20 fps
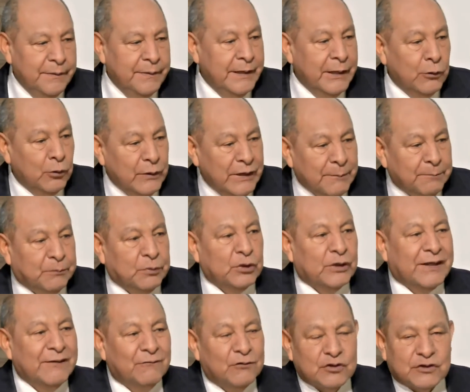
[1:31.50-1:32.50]
Não é
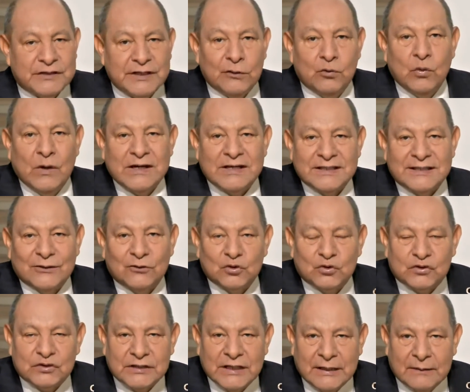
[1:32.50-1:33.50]
porque você guarda
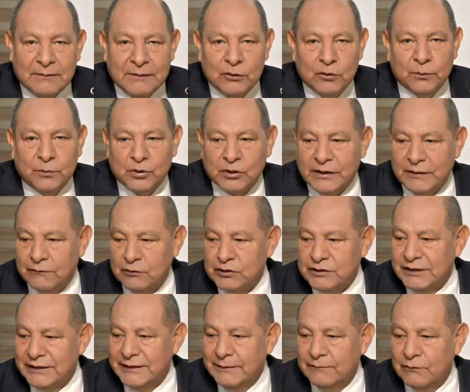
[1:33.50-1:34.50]
o sábado, porque
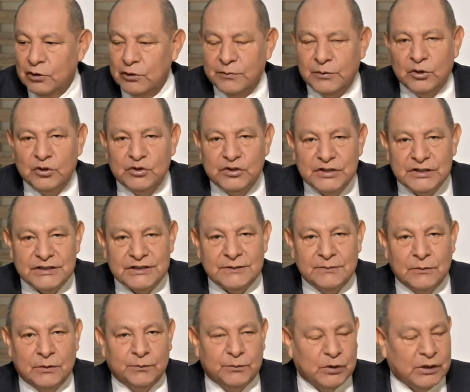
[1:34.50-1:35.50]
você devolve o
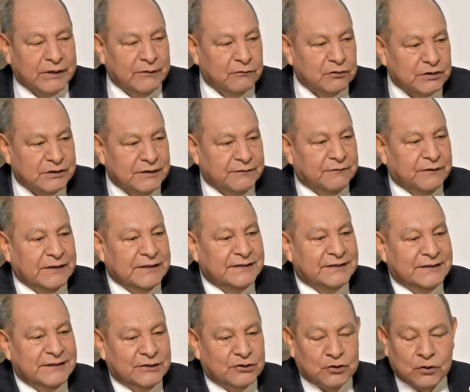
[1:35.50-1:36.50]
dízimo, porque você
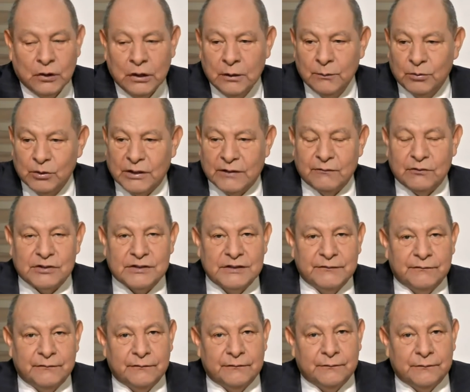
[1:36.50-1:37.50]
faz isso, porque
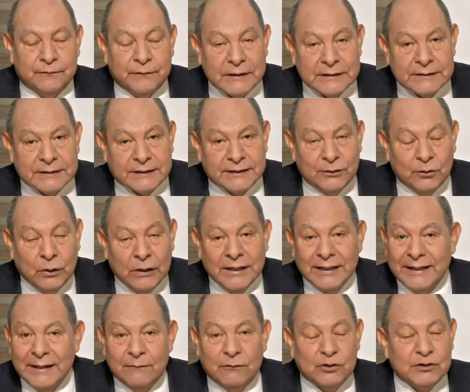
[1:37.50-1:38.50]
você faz aquilo,
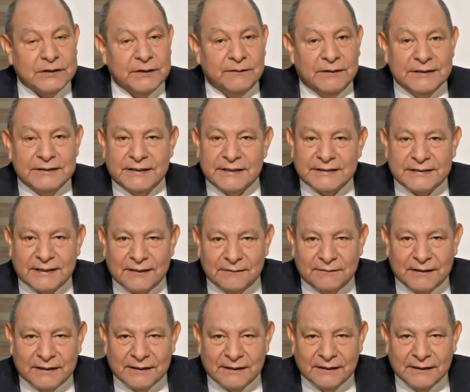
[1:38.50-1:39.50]
que você vai se
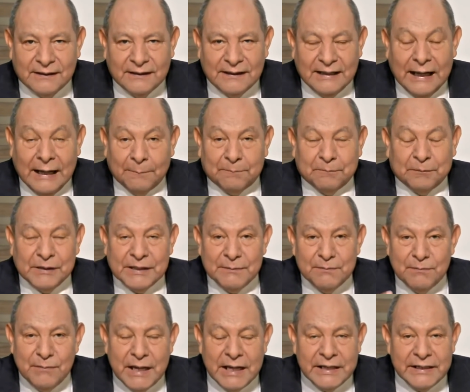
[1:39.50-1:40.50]
salvar. A
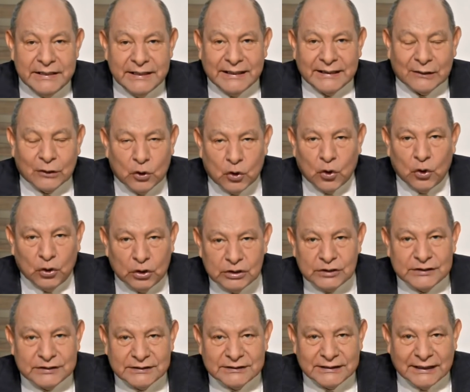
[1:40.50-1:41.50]
primeira
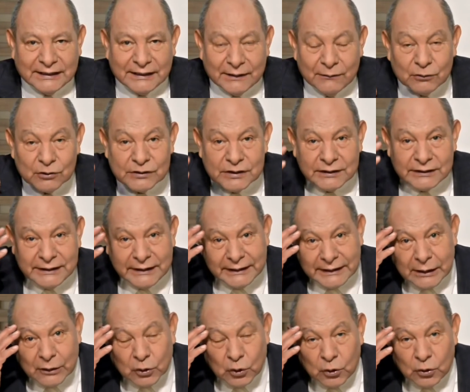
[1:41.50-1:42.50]
coisa que você
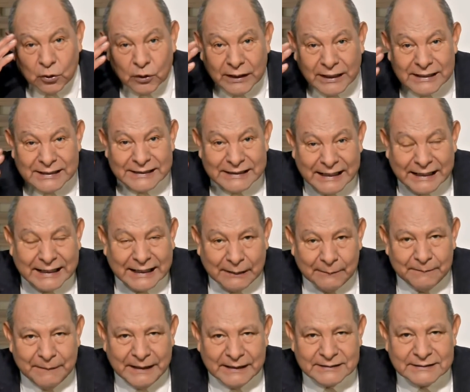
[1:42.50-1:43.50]
tem que colocar na
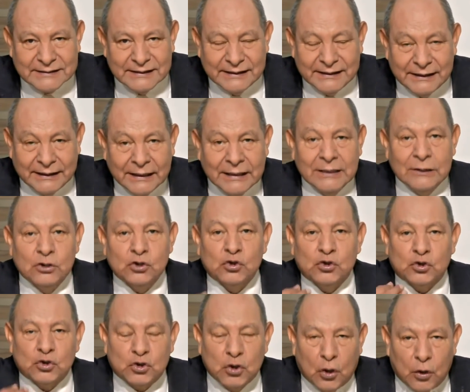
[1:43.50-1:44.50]
cabeça é:
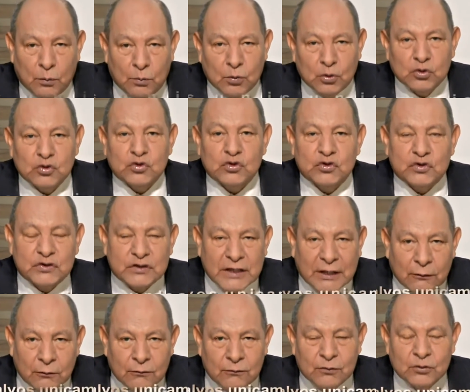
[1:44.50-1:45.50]
somos
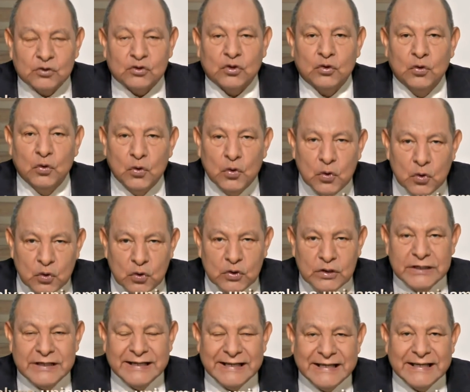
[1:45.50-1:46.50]
salvos
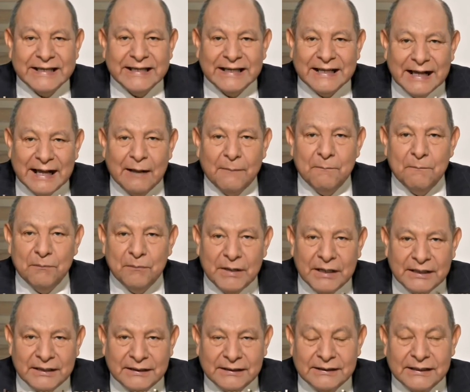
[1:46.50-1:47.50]

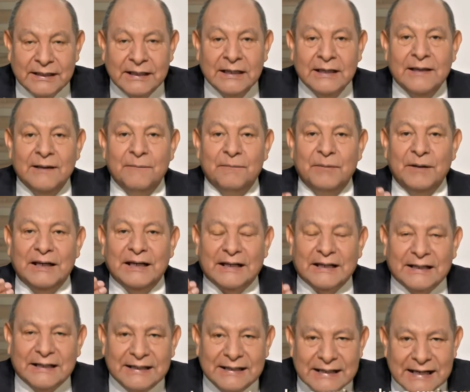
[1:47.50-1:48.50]
unicamente
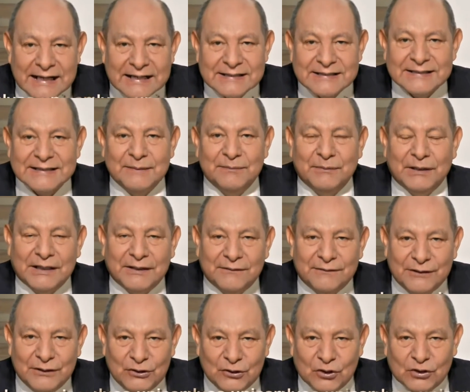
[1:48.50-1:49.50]
pela graça
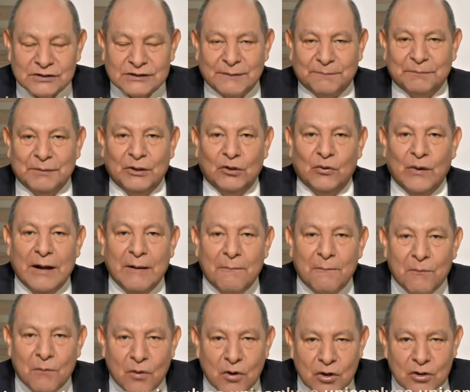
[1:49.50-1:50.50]
maravilhosa, pelo
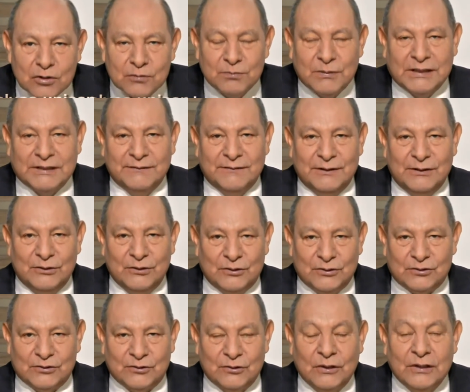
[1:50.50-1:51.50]
amor
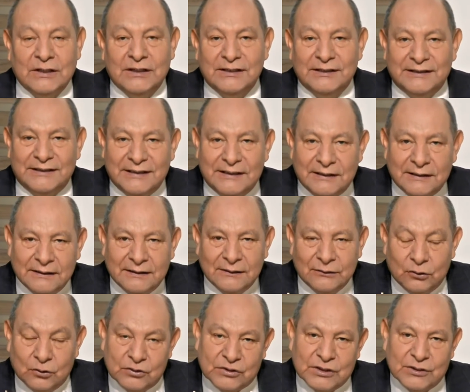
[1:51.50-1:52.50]
maravilhoso de,
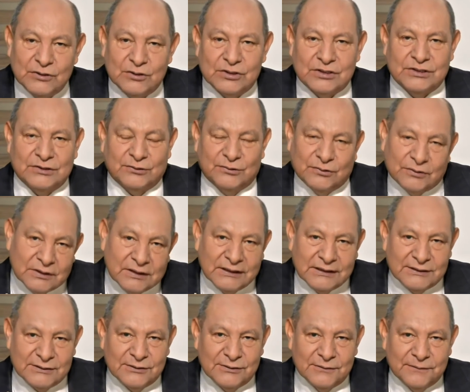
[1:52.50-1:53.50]
do Senhor Jesus
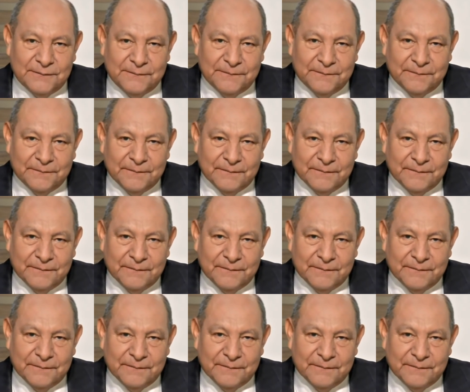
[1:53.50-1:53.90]
Cristo.